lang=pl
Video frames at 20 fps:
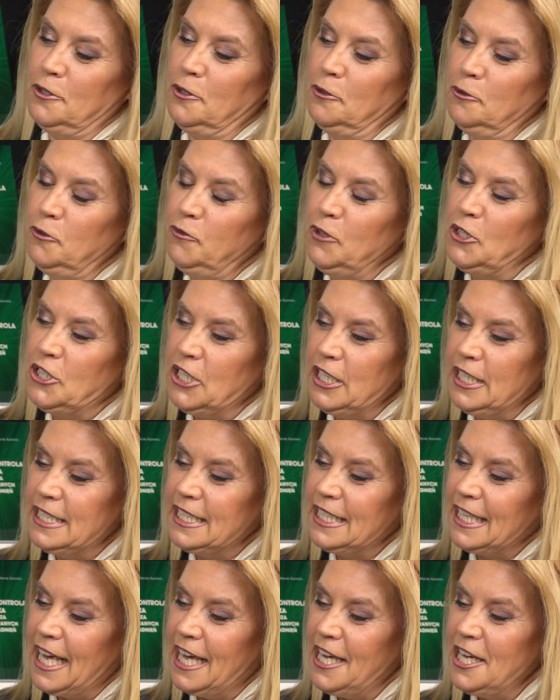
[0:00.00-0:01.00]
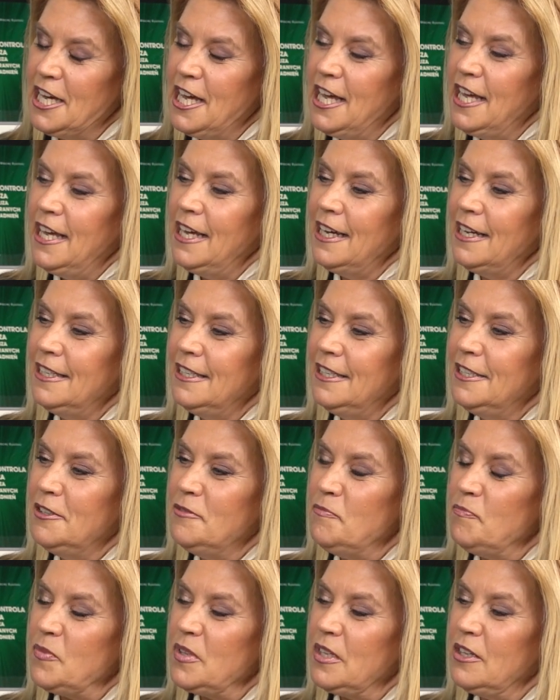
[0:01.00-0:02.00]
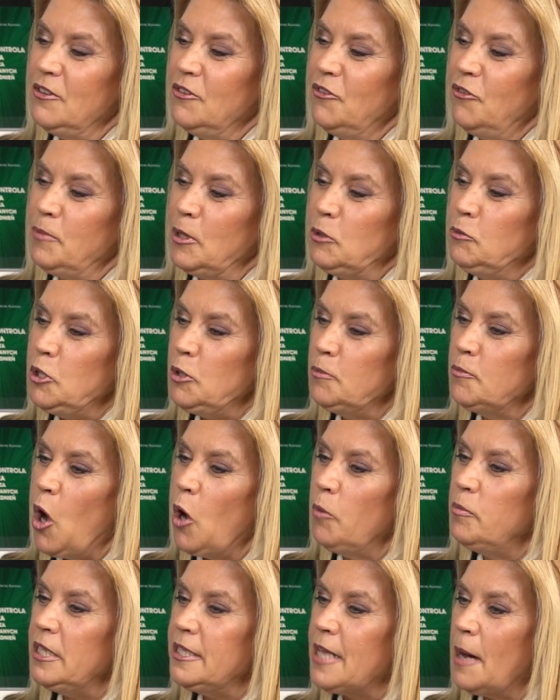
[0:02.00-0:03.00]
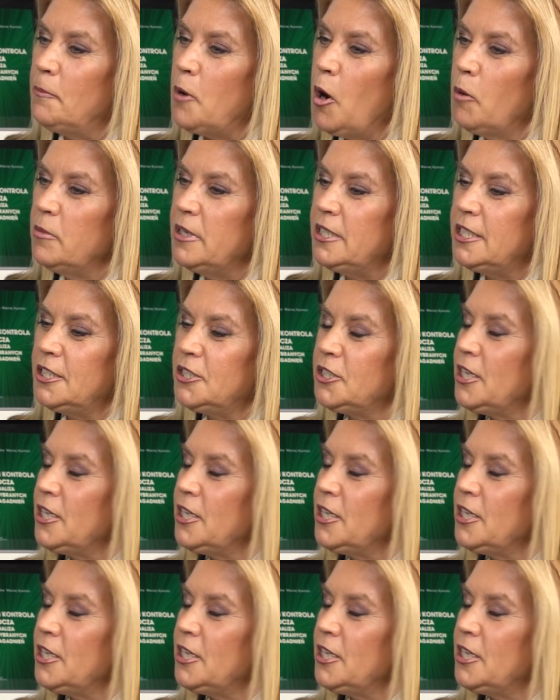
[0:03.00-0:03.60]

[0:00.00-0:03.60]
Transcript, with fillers: Ludwiczyńskiej, wpadłyśmy obie na pomysł,